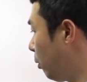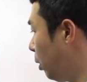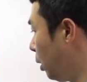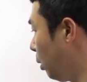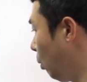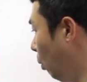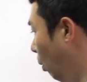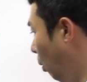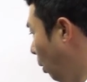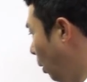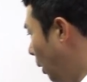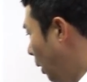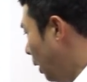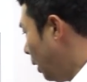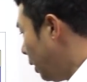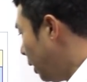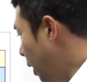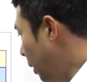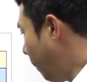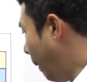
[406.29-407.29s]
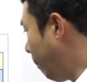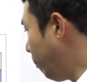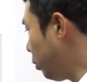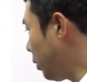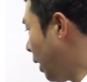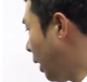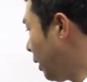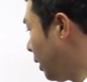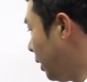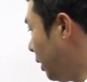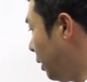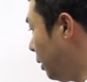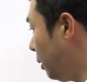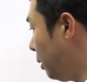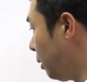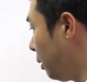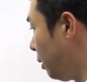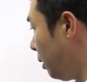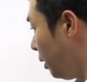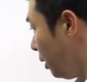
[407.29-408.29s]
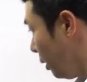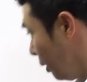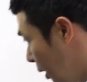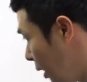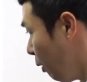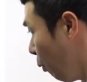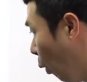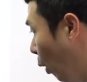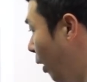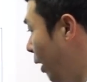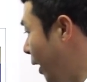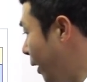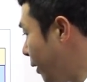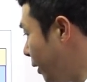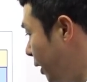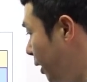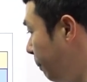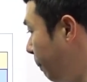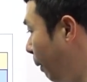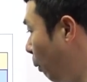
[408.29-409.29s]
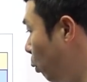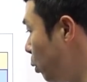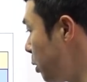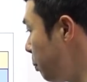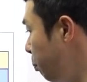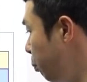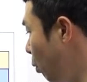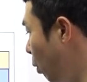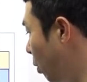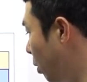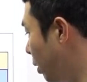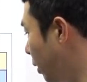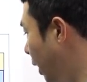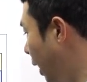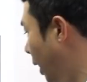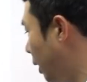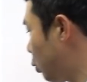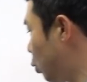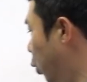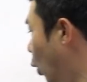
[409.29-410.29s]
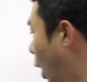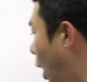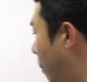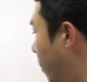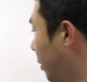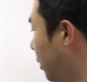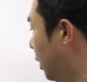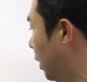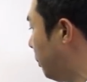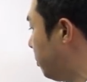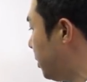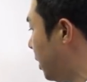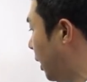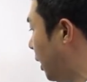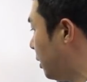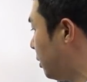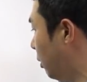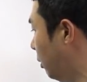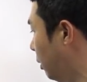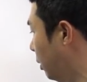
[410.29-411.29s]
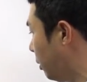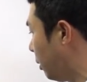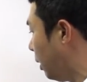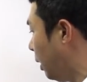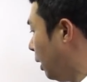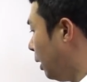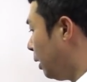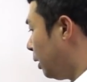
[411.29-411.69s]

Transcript: 그리고 일반 분양이 원래는 이백오십 퍼센트였는데 조합원들 입장에서는